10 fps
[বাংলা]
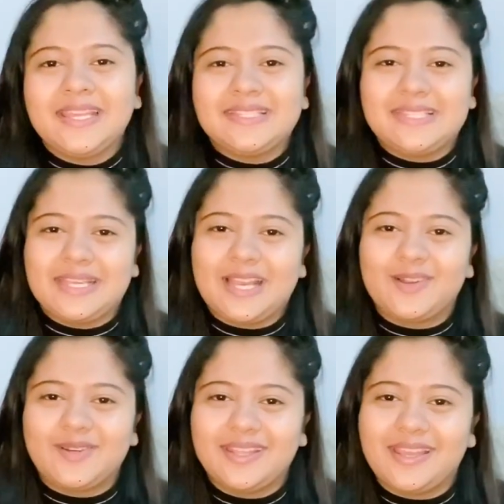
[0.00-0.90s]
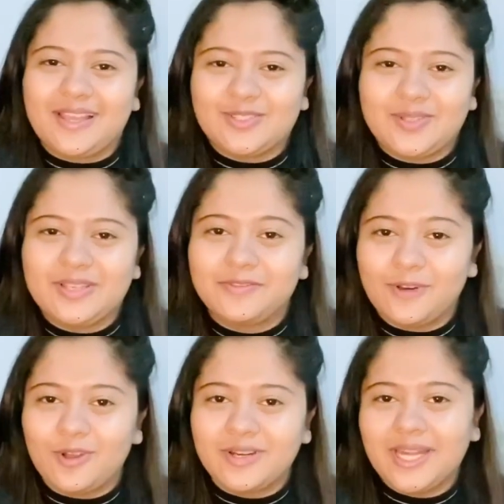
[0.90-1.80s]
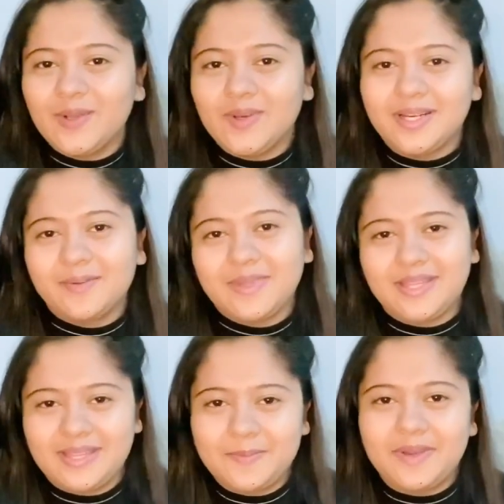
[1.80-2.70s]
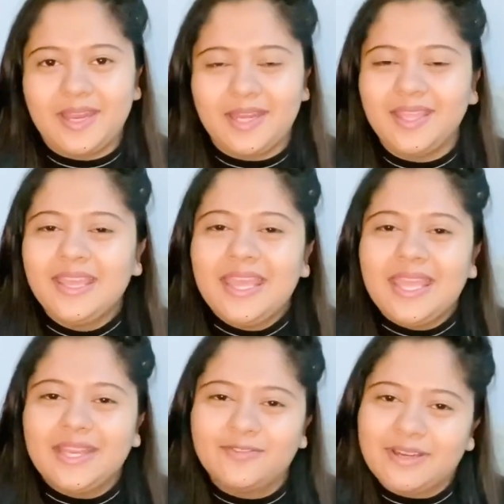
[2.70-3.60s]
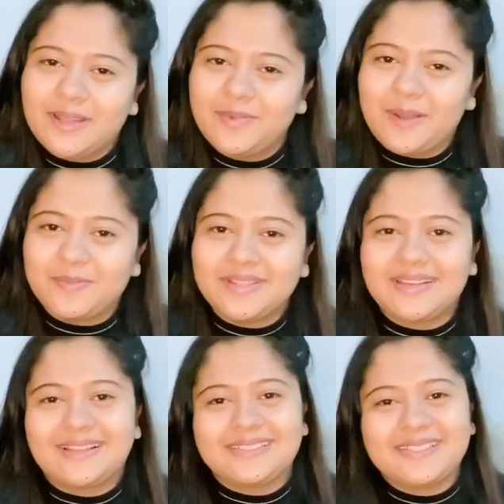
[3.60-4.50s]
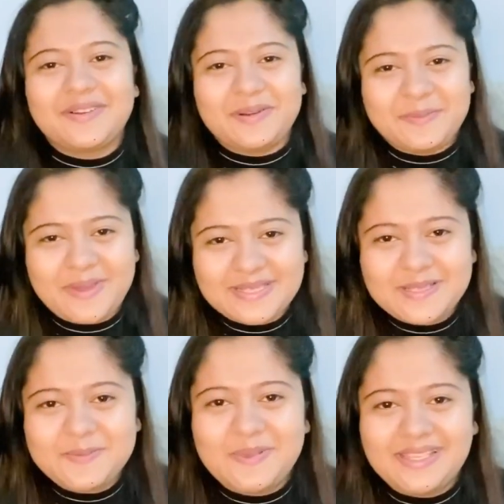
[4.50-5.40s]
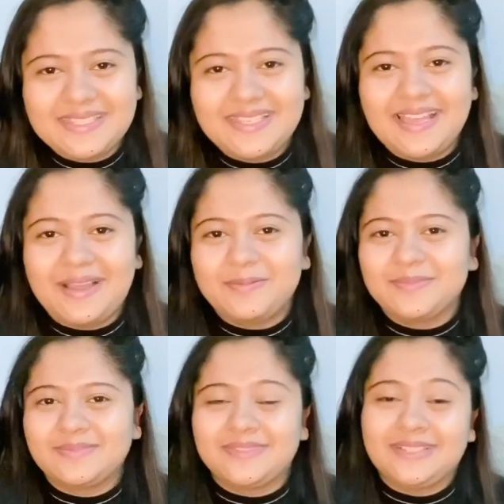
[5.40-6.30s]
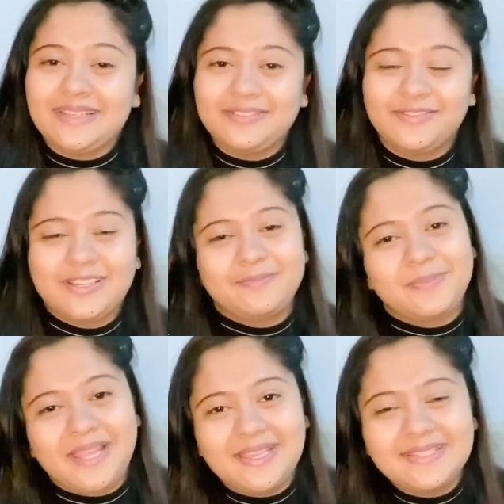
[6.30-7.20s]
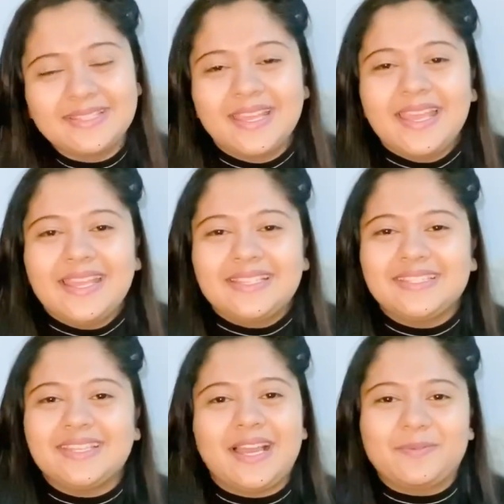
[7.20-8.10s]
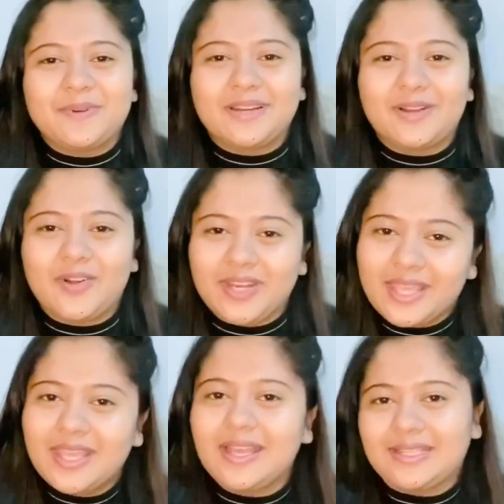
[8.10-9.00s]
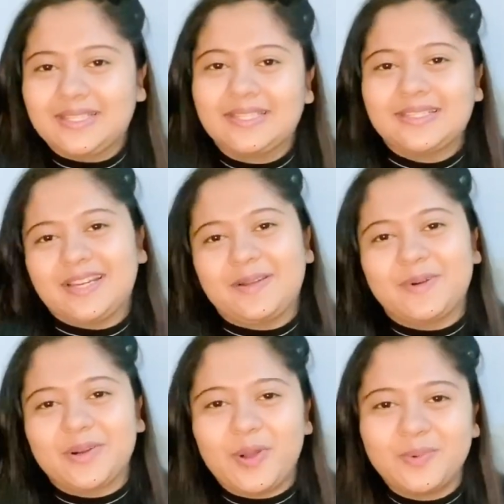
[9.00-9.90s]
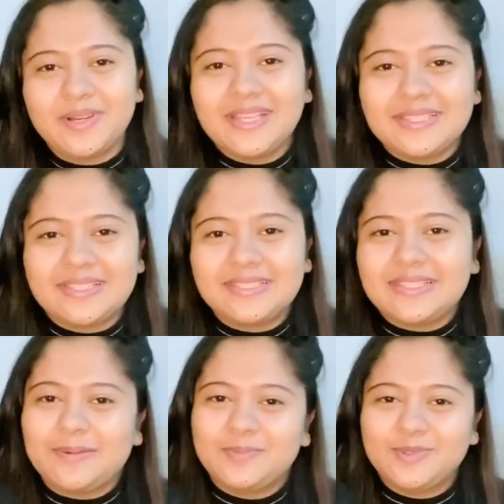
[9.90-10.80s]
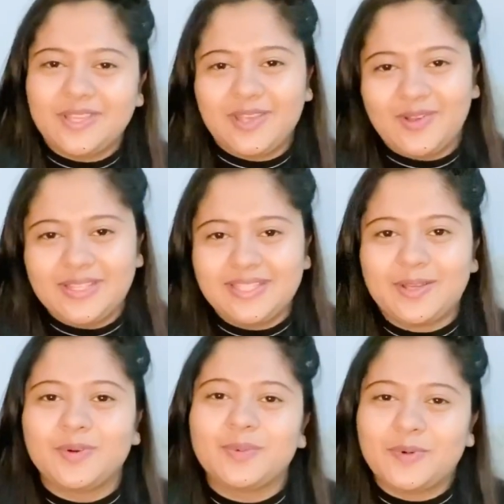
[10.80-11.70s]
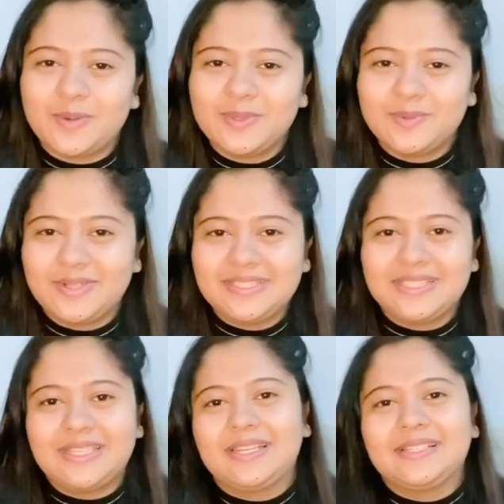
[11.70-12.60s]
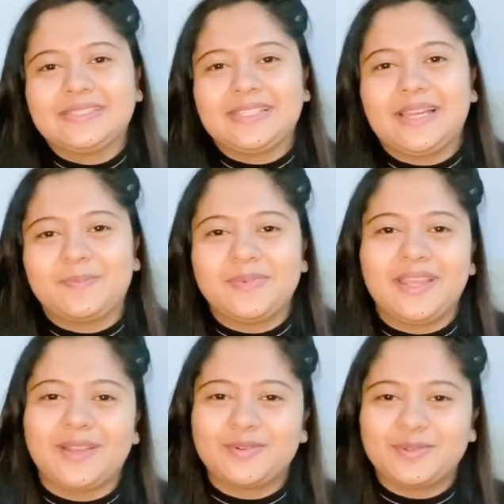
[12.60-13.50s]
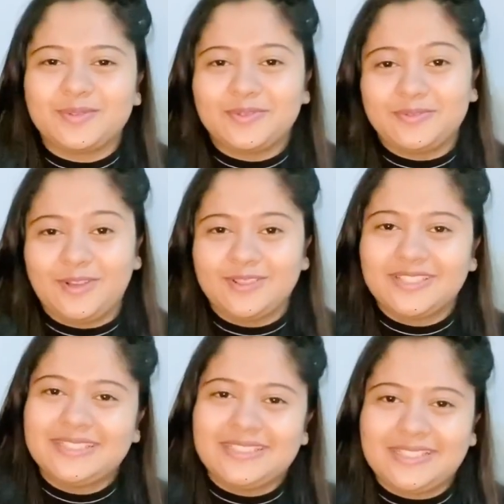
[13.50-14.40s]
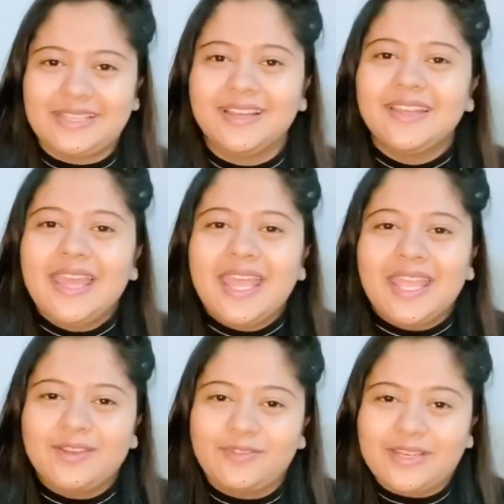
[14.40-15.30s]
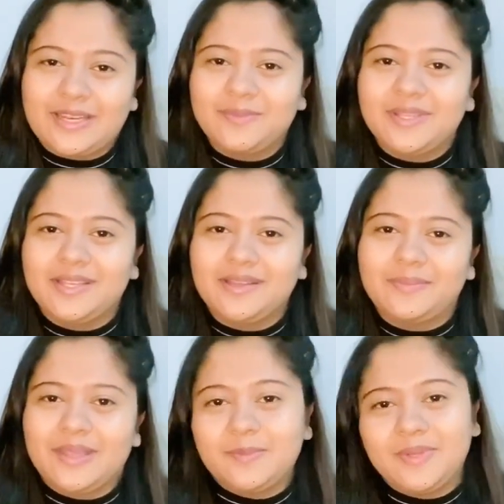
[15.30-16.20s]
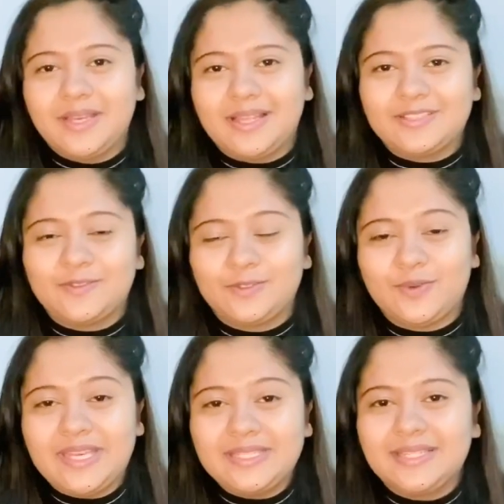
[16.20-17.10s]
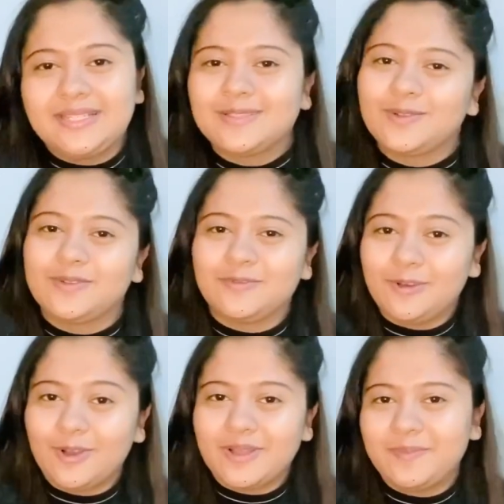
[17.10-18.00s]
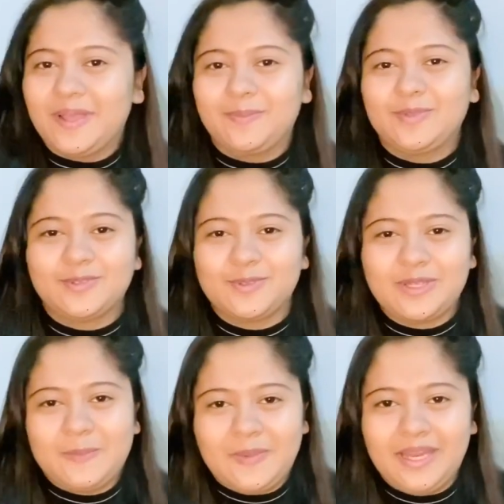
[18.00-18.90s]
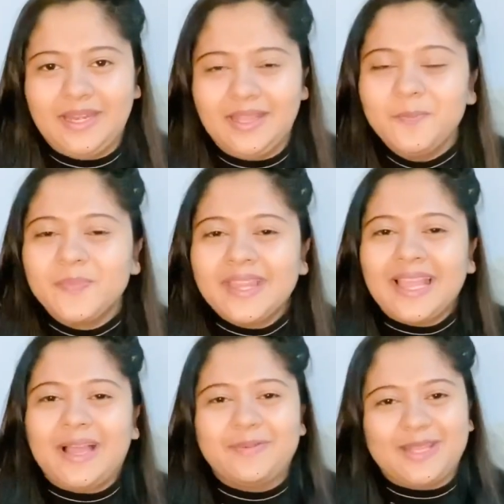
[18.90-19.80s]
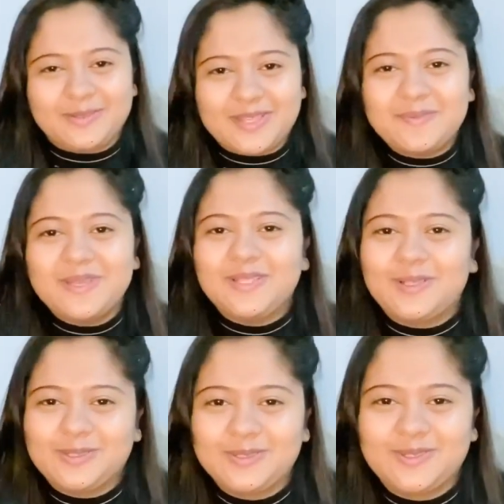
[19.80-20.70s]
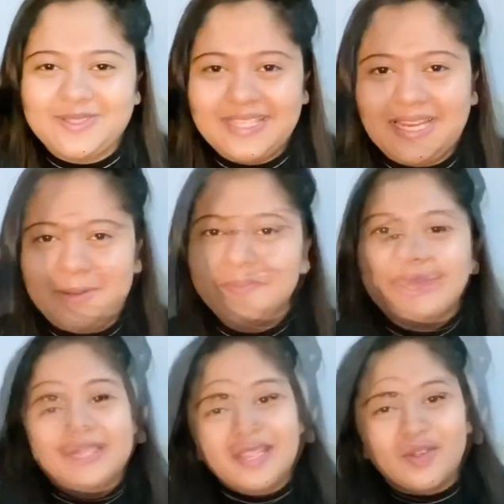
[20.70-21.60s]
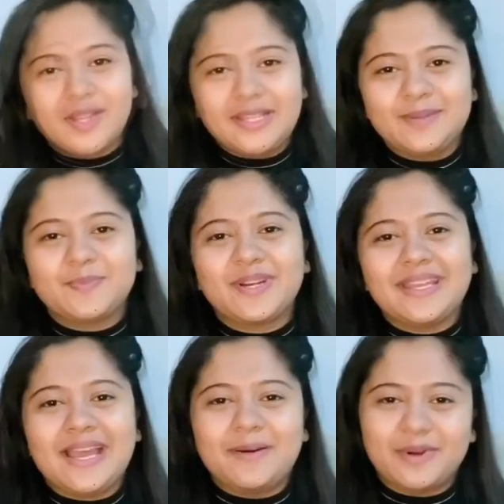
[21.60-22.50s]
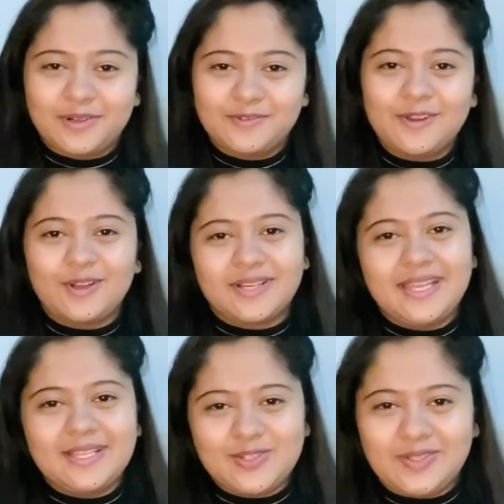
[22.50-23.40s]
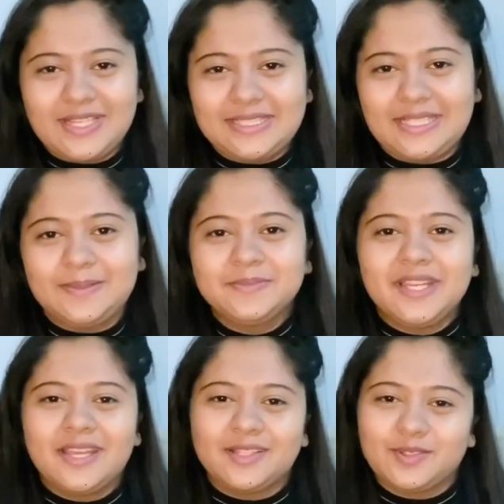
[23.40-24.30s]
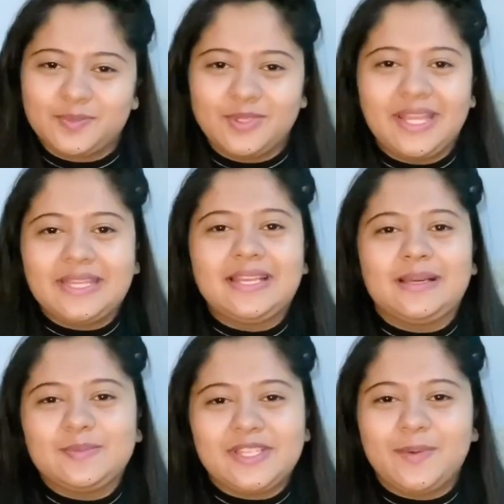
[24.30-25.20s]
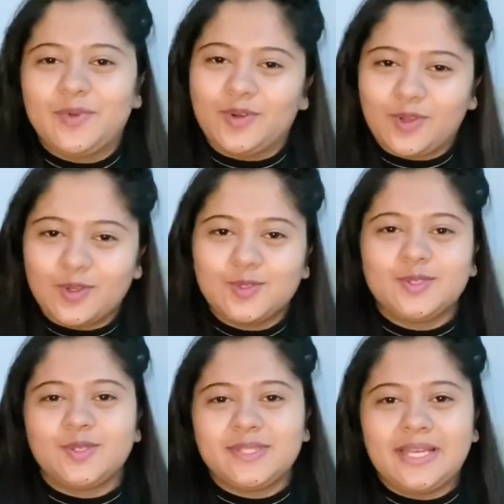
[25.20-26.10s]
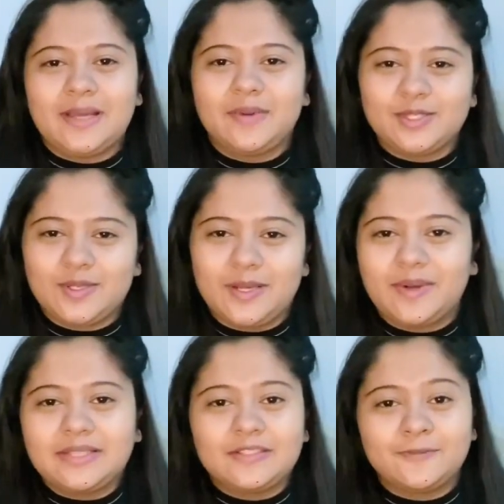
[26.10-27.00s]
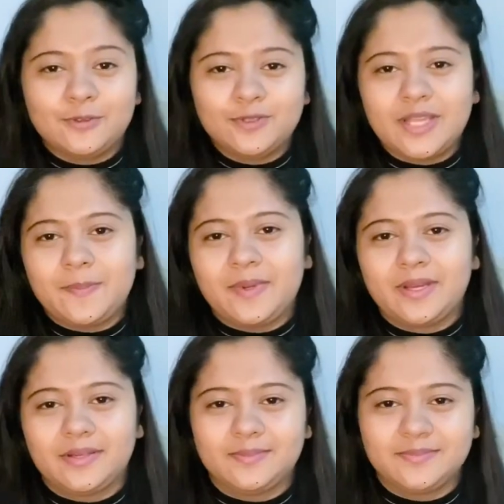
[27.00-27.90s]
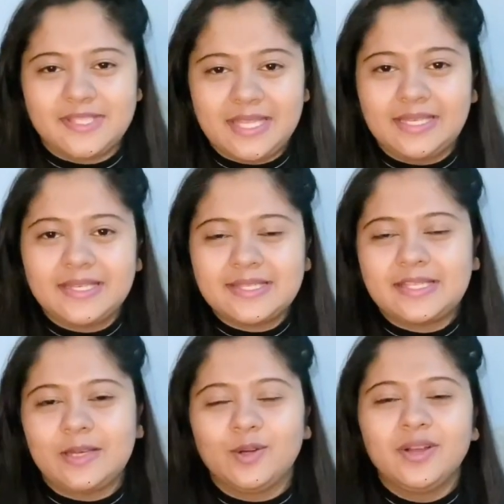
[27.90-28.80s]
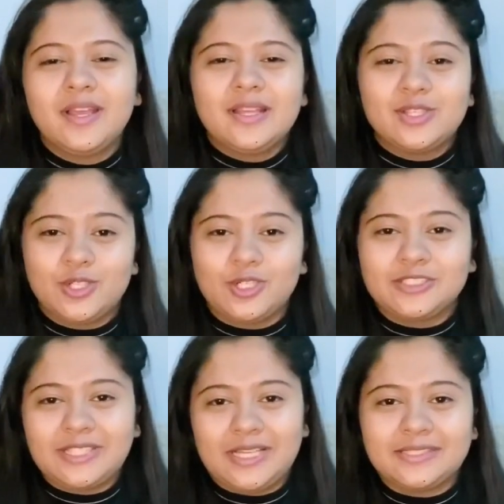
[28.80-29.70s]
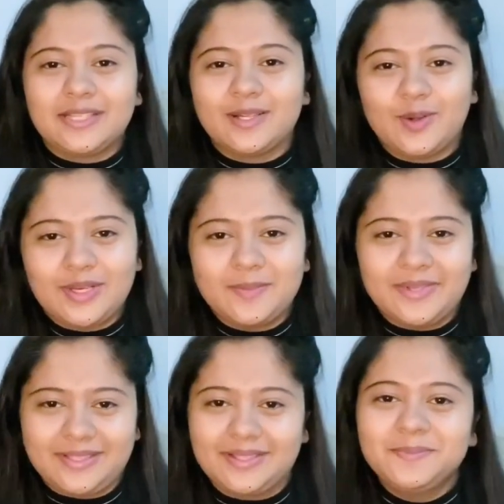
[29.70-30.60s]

যে কারণে আসলে ভ্লগ রেগুলার আমি দিতে পারিনি ইনফ্যাক্ট আমি আপনাদের কাছ থেকে অনেক মেসেজ পেয়েছি আই এম রিয়েলি ভেরি ব্লেসড যে আপনারা অনেকেই আছেন যারা আমার খবর নিয়েছেন যে আপু কি হয়েছে কোনো প্রবলেম হয়েছে কি না যে আপনি এখনও কোনো ভ্লগ দিচ্ছেন না ইনফ্যাক্ট আমি মেবি লাস্ট টোয়েন্টি ডেজ কোনো ভ্লগ আমি আপলোড করতে পারিনি আমি এতটাই বেশি অসুস্থ ছিলাম তো আজকে অনেকদিন পরে আবারও ব্লগ নিয়ে চলে আসলাম তো বলেই দিলাম যে আমি অনেক অসুস্থ ছিলাম আসলে আমার একটা ফ্লু টাইপের সিকনেস ছিল জ্বর ঠান্ডা গলা ব্যথা